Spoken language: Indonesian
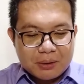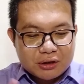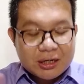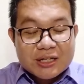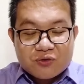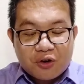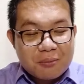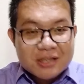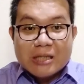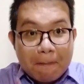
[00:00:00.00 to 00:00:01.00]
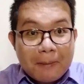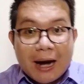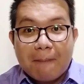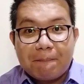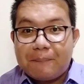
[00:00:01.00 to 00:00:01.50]
mentransformasi
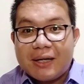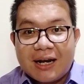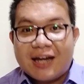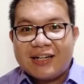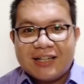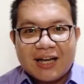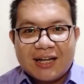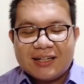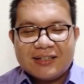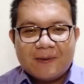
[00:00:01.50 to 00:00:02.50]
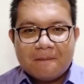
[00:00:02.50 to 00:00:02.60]
penampilannya